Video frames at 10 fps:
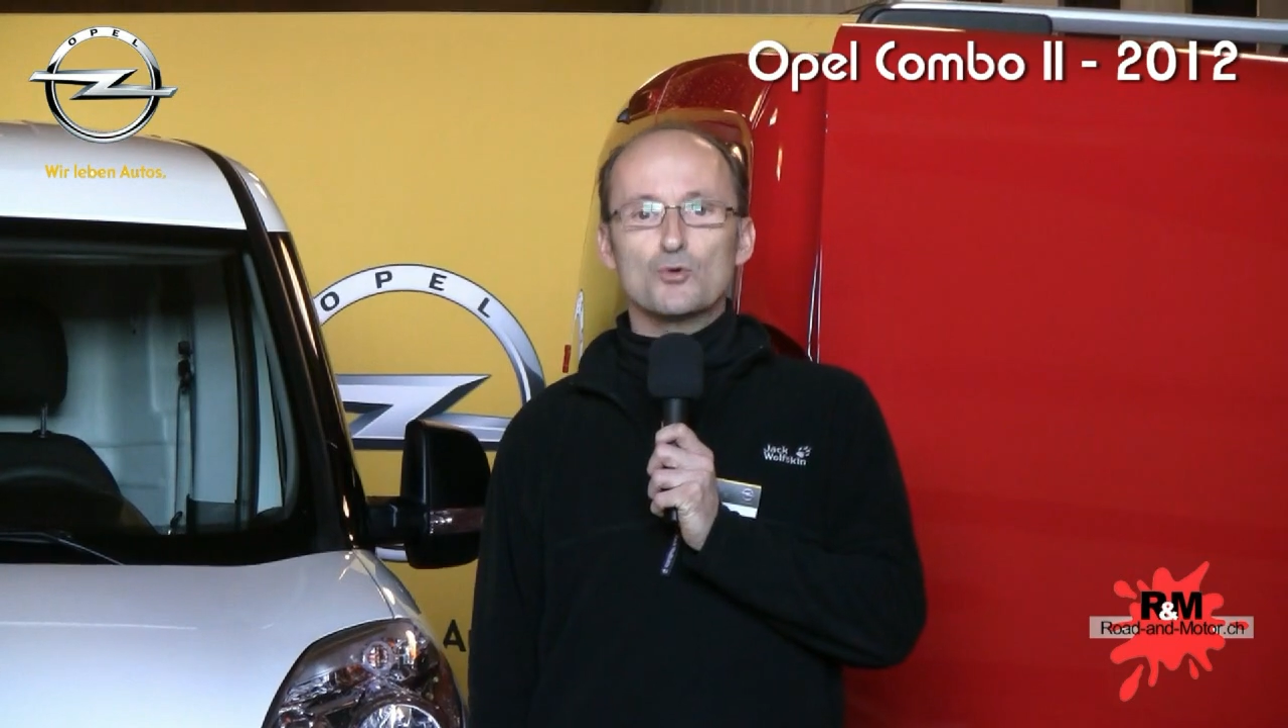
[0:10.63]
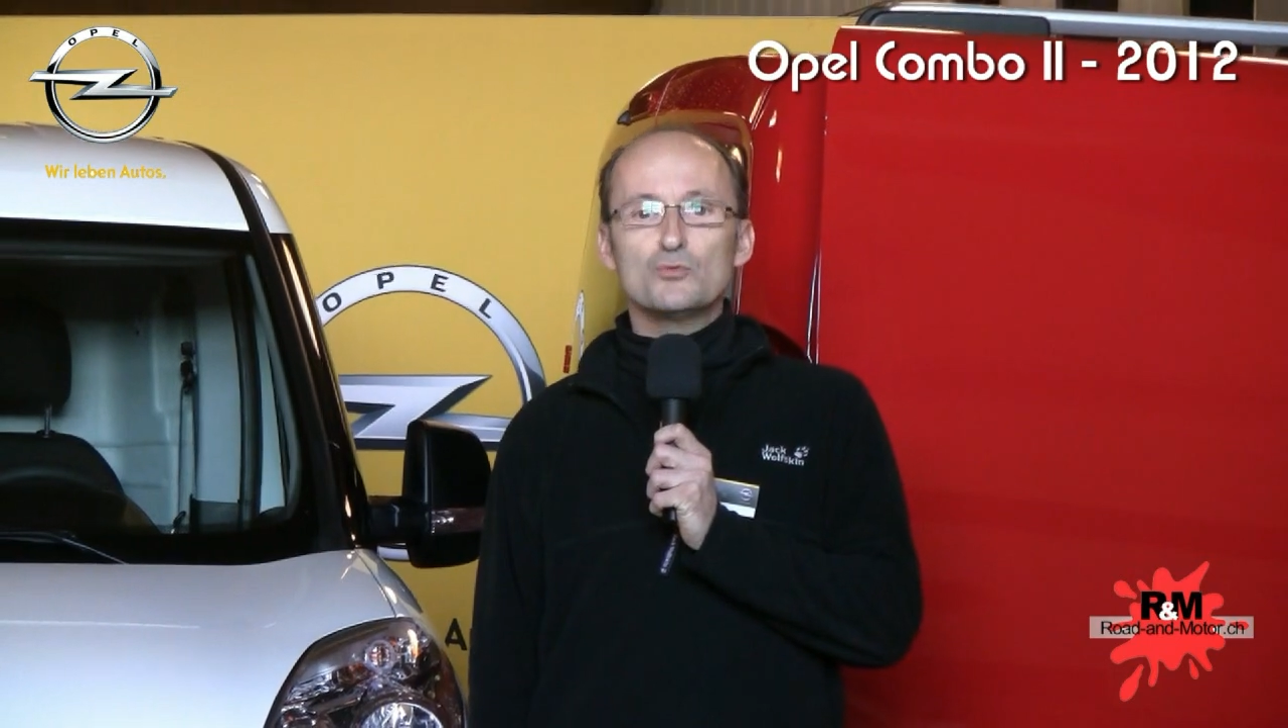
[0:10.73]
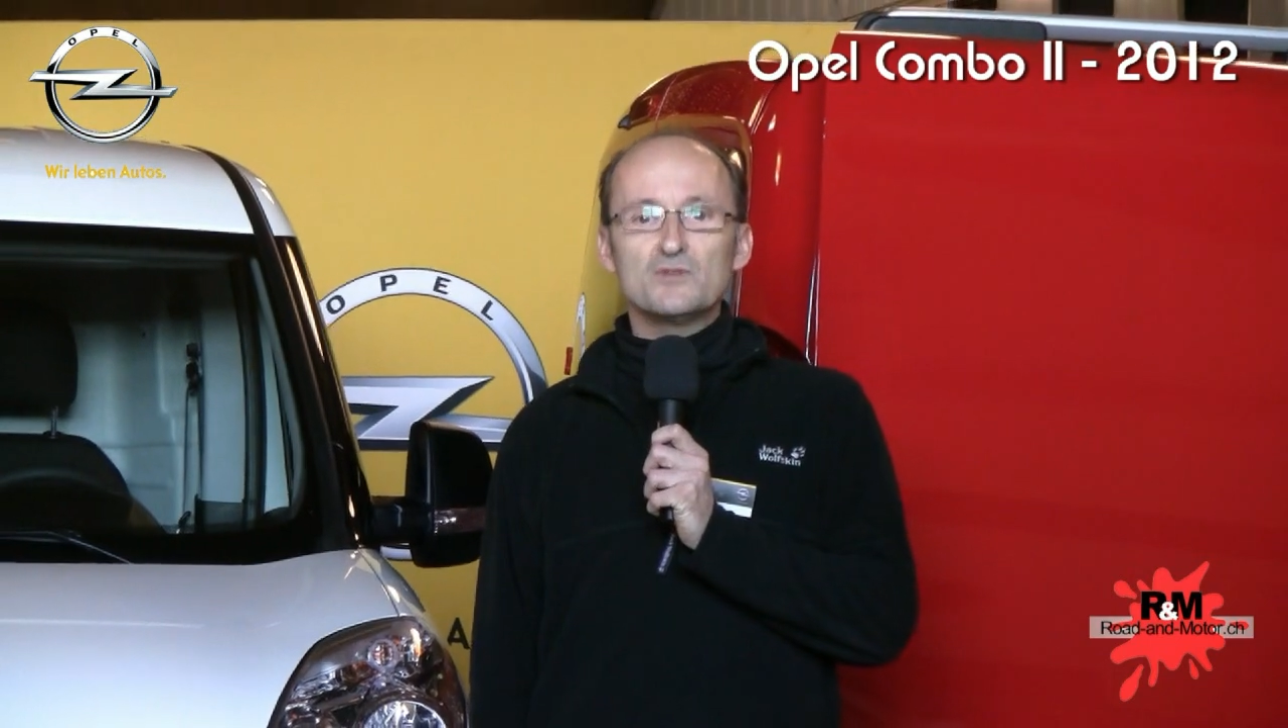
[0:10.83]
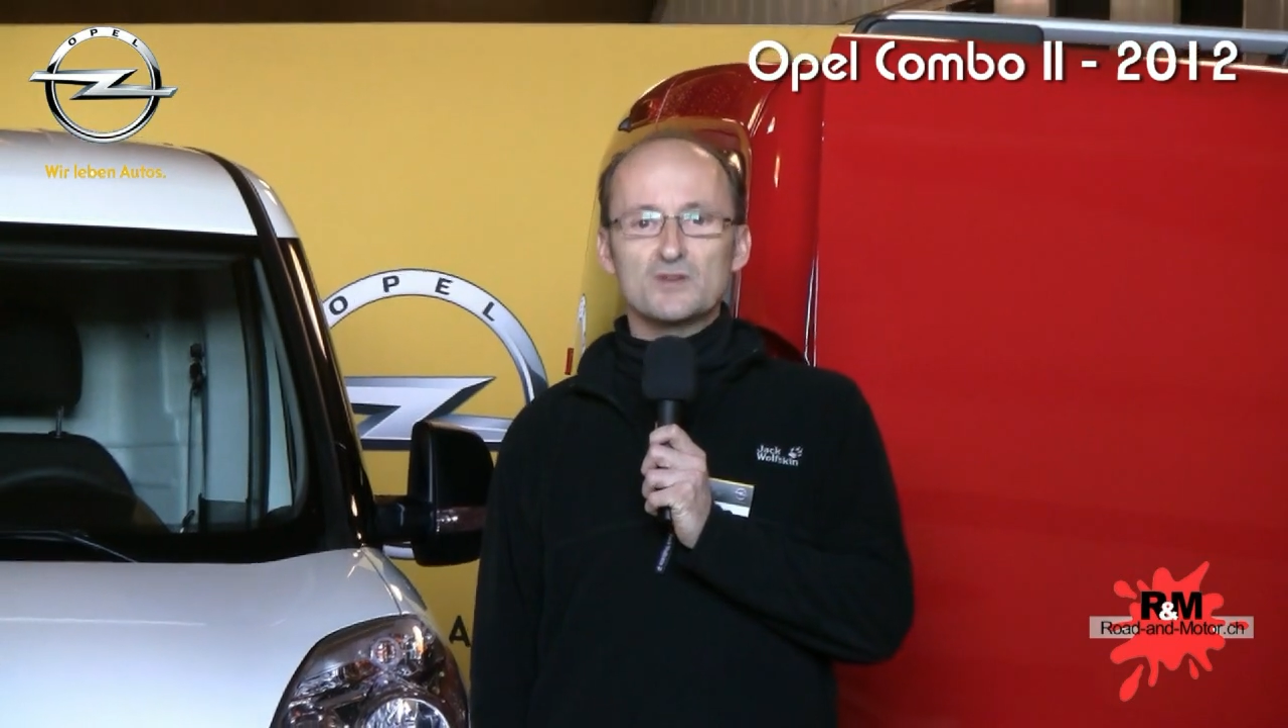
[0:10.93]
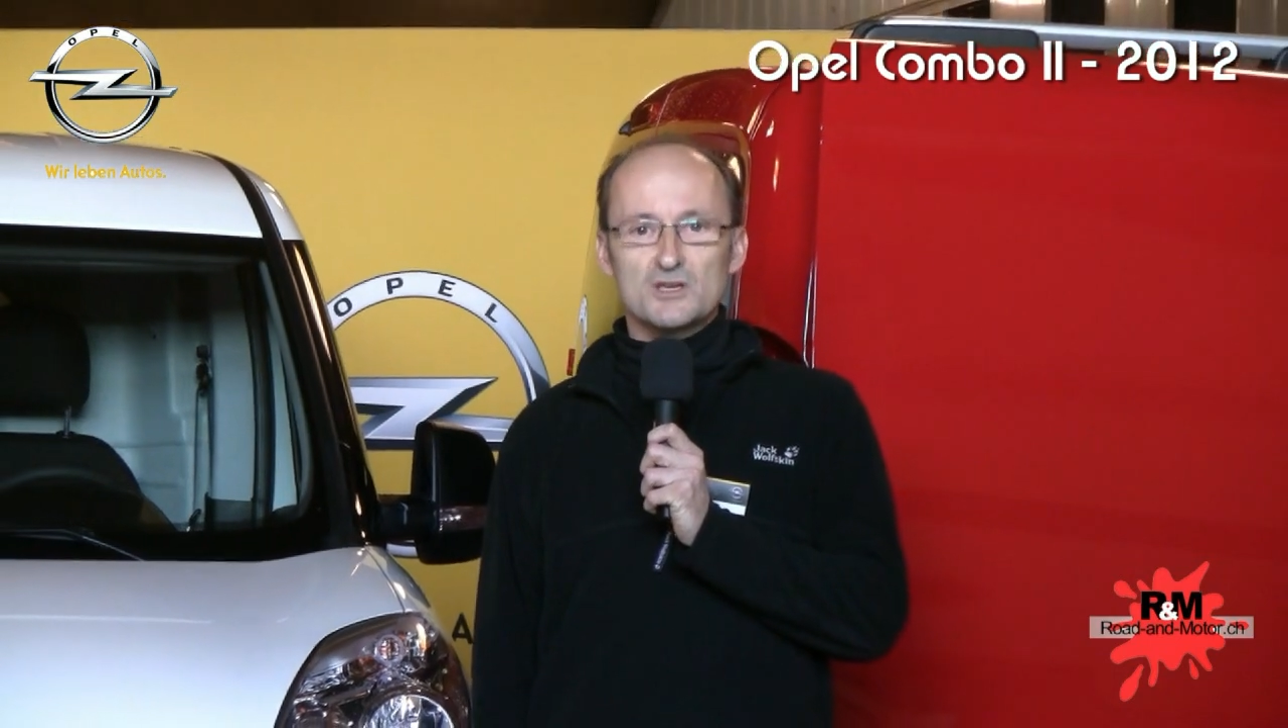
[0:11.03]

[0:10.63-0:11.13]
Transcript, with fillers: und